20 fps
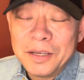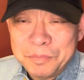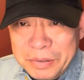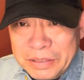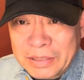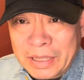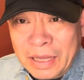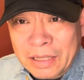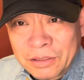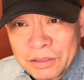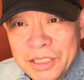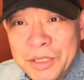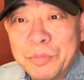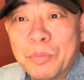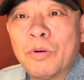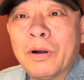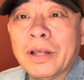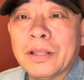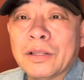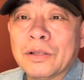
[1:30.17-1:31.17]
被打到一
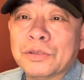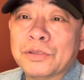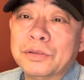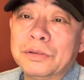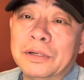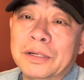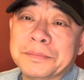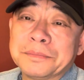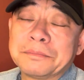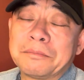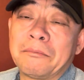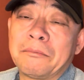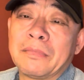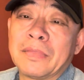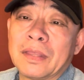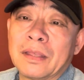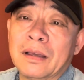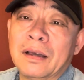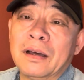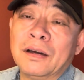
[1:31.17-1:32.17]
波里头去了，
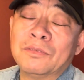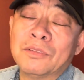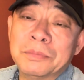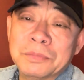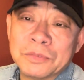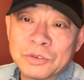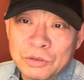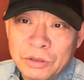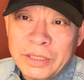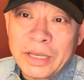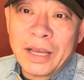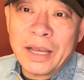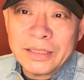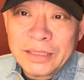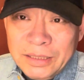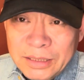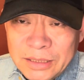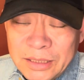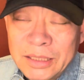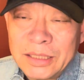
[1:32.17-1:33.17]
啊，我们昨天还
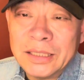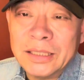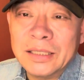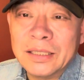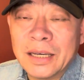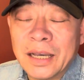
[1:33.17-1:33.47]
在提，